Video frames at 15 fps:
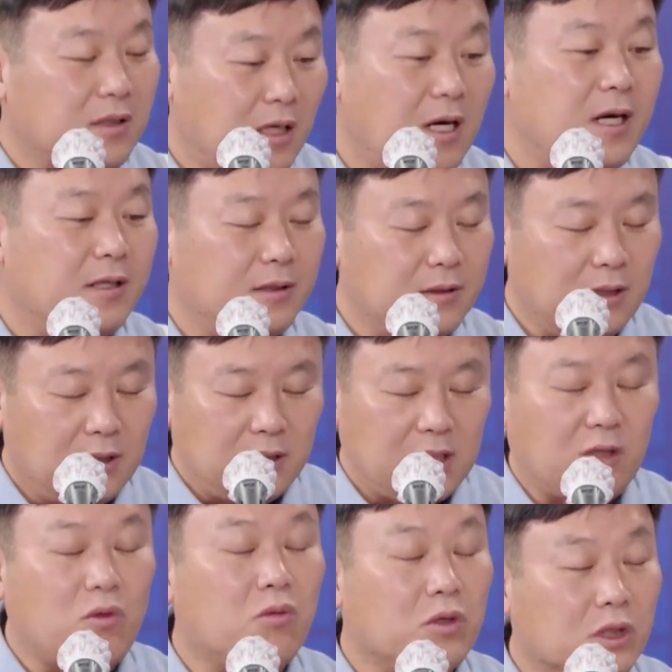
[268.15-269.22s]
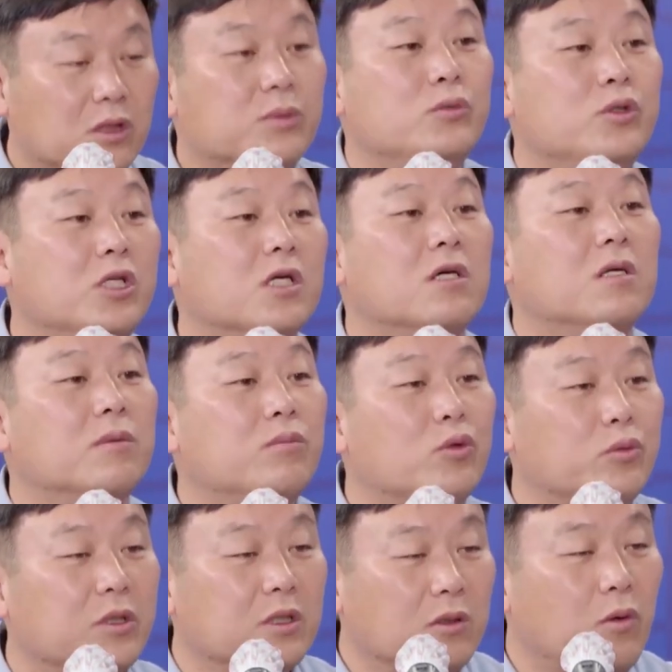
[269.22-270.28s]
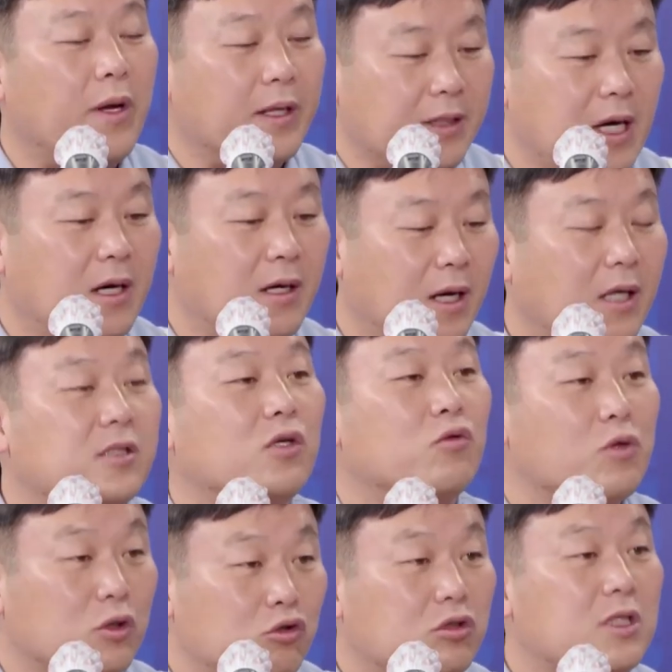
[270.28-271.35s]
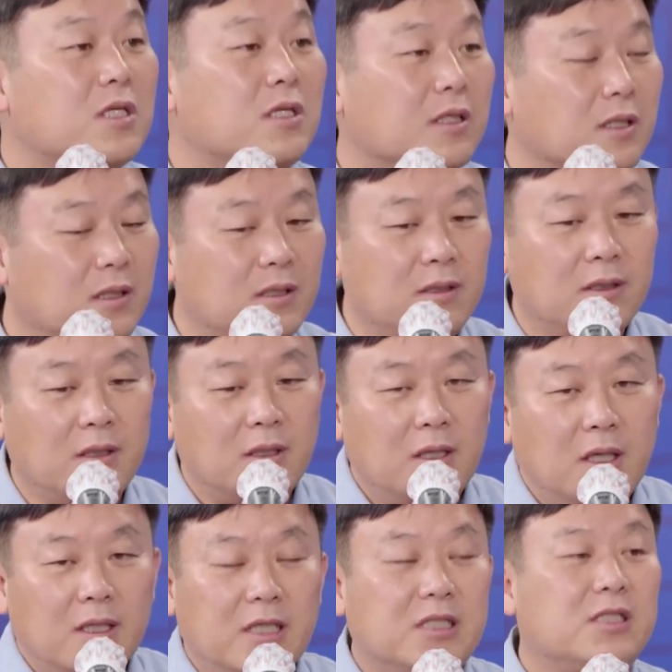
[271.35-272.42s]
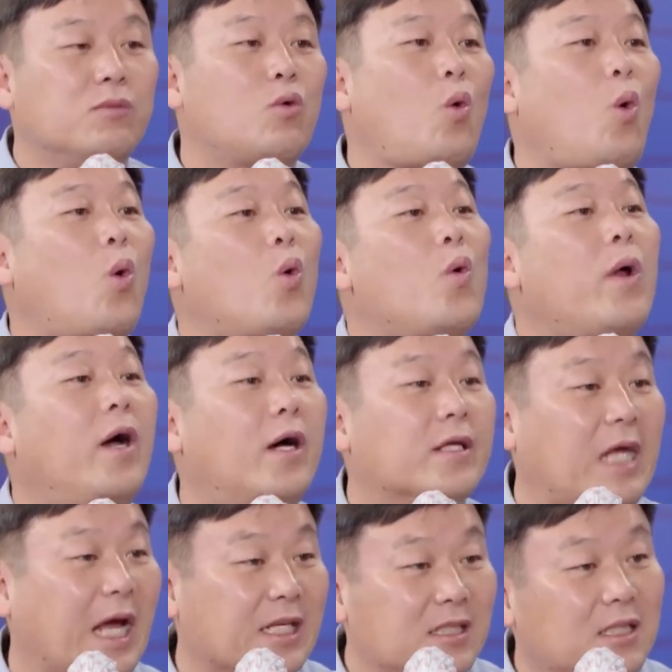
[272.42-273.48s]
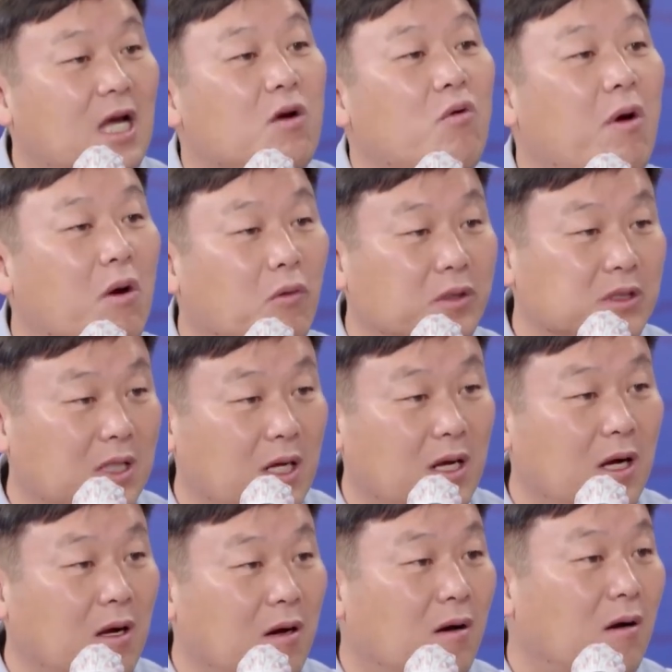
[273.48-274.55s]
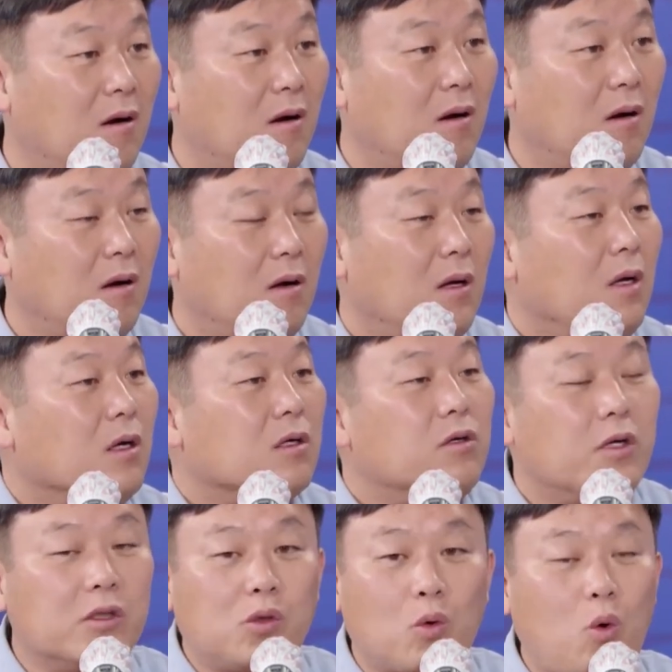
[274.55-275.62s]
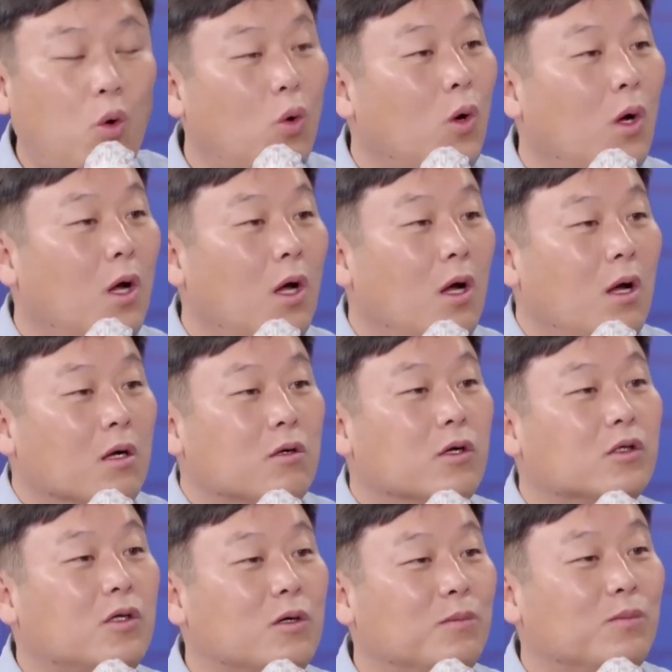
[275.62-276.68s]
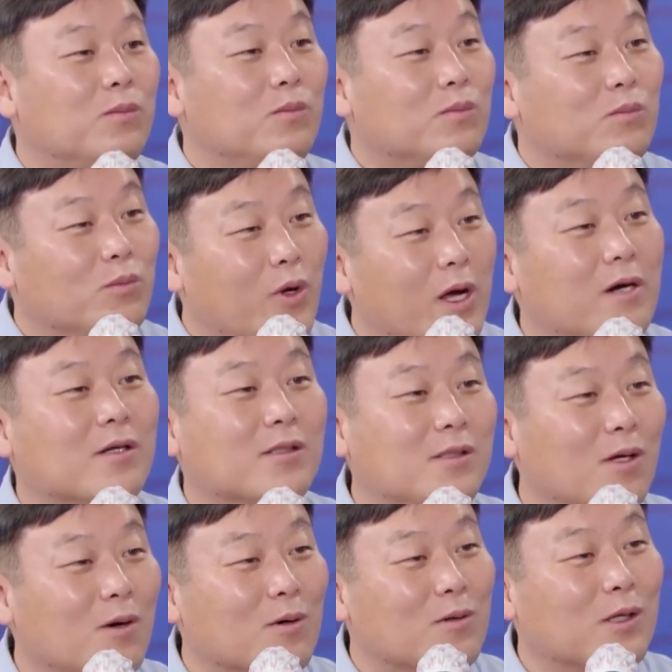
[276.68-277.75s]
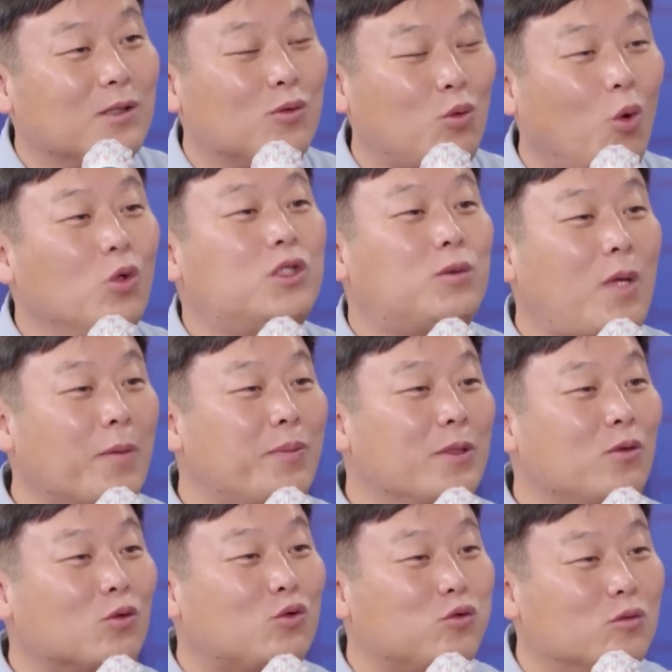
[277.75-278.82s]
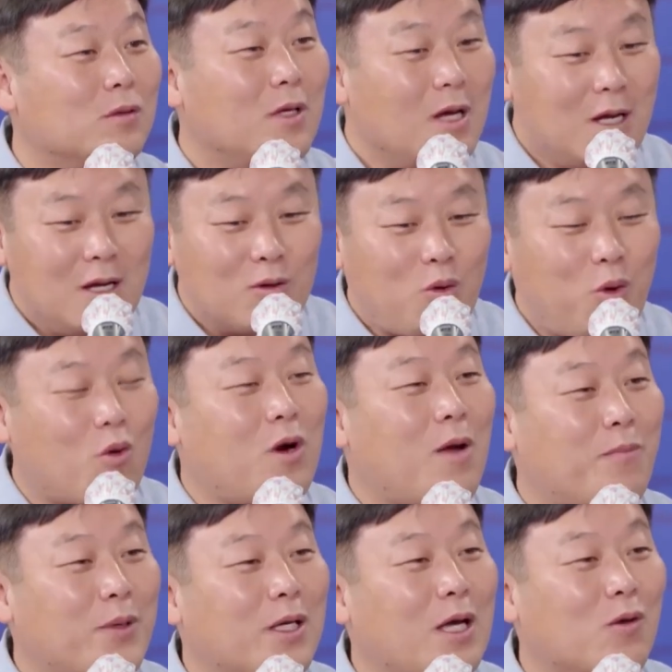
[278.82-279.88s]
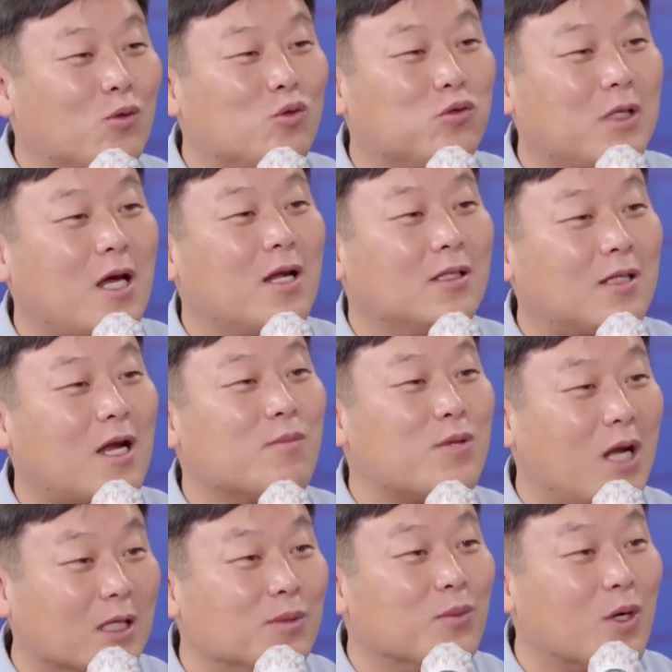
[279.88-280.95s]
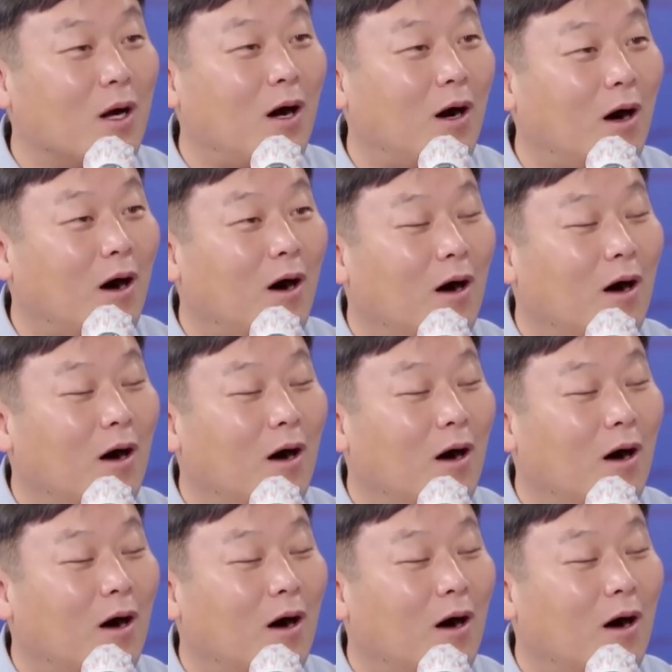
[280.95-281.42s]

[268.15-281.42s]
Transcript: 청와 대통령의 주무실 그런 부분들 응원한다거나 전국의 축제들. 네. 근데 지금 코로나가 다시 창궐하고 있잖아요. 아. 그래서 코, 그래서 뭐라 그랬어요. 그래서 도스트리핑도 중 코로나 핑계로 중단한 사람들 아닙니까?